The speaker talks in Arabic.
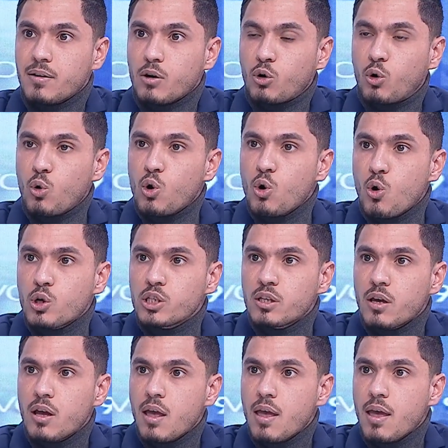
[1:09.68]
خلود
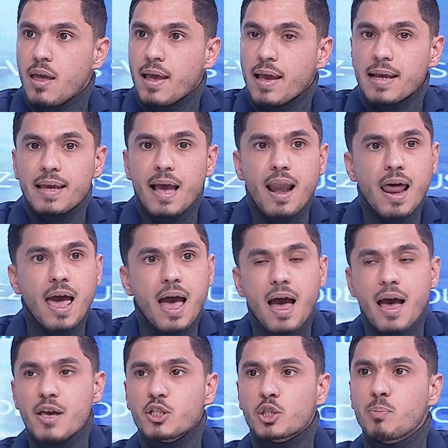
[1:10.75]
قال
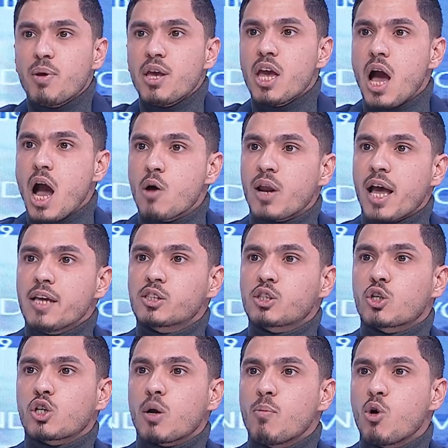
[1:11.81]
لها اش بيها ورئيس
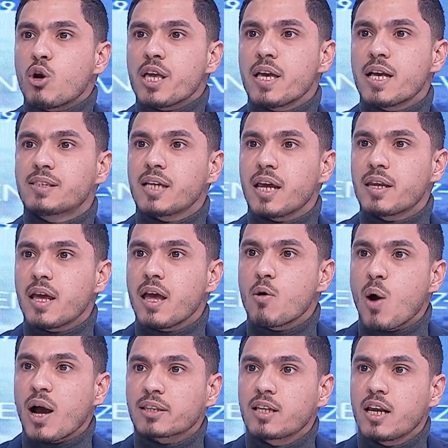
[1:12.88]
الجمهوريه زاد
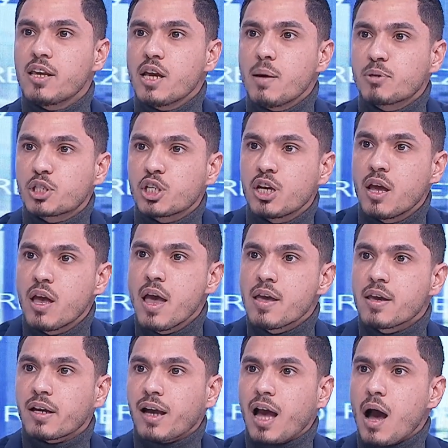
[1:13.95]
وقت اللي يمشي
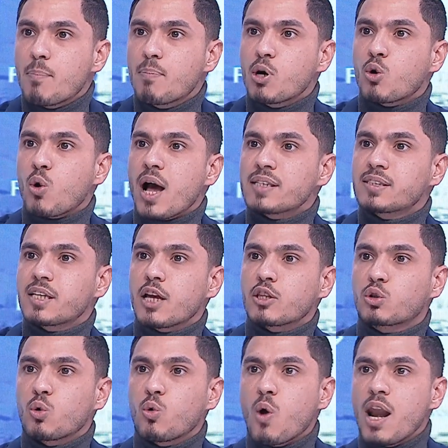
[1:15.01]
يقابل رؤساء
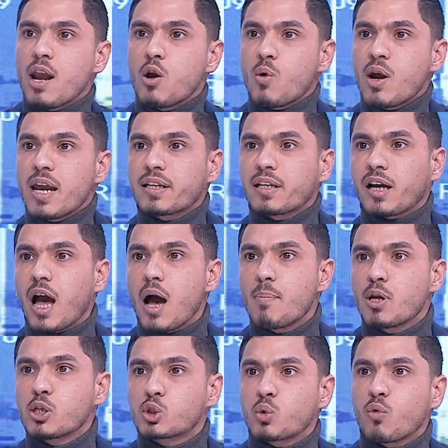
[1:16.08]
الدول ولا
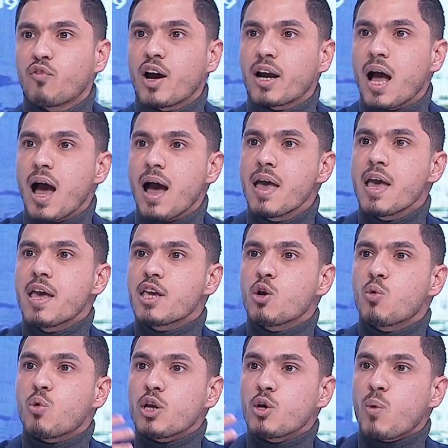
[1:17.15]
يقابل السفراء
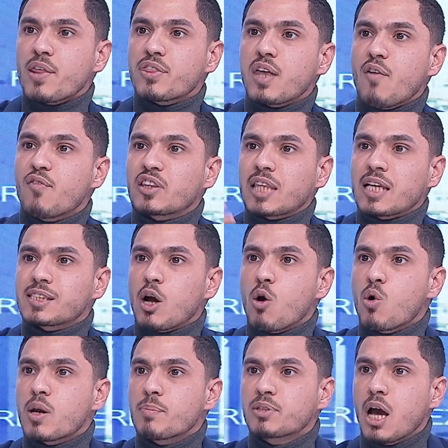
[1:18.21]
يوضح في
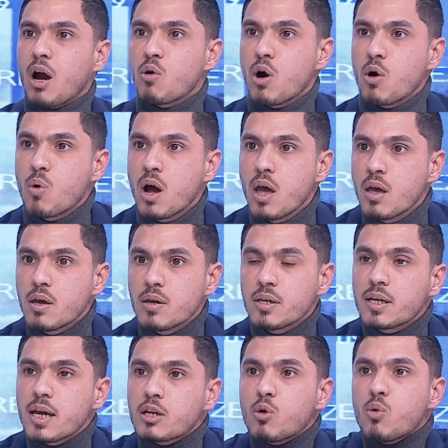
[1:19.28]
التصور نتاعو هو
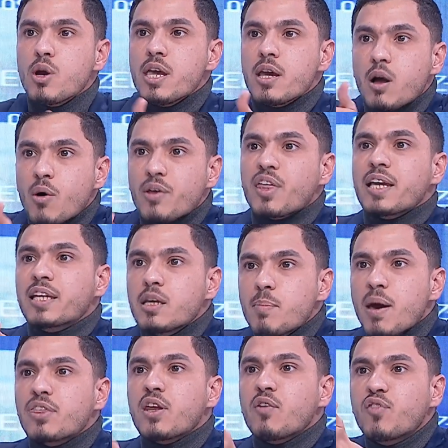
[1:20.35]
قالت له وي راهو ذاك
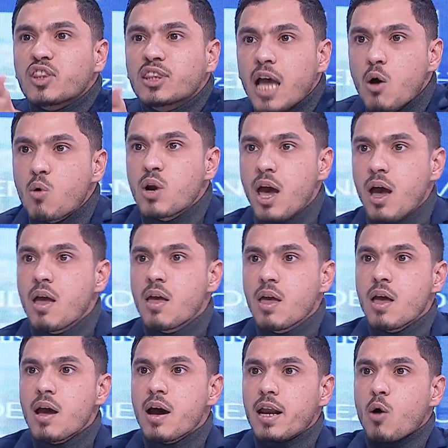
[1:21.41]
يمثل في الدوله
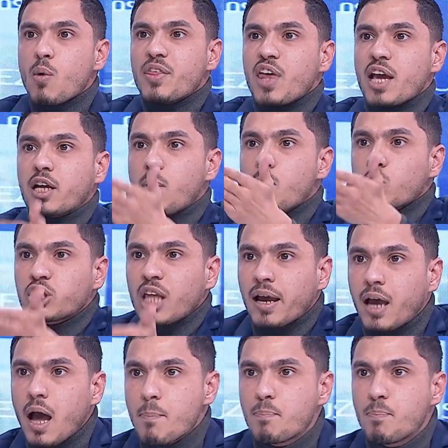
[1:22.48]
راهو ذاك
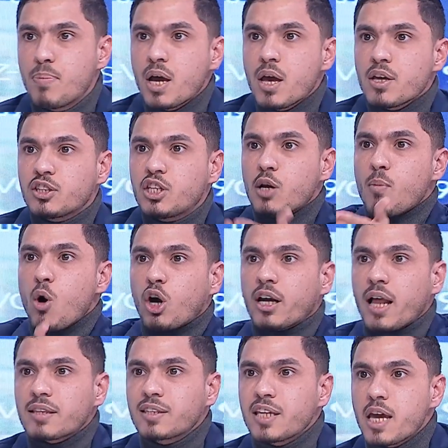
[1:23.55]
منتخب
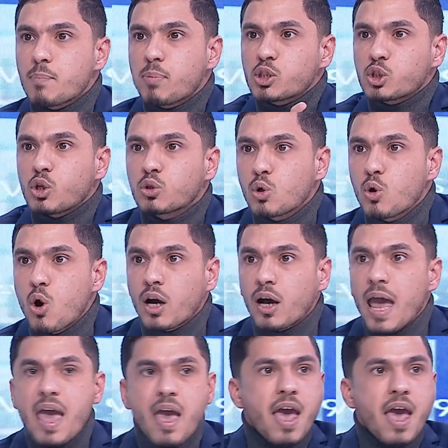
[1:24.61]
ديمقراطيا بالصندوق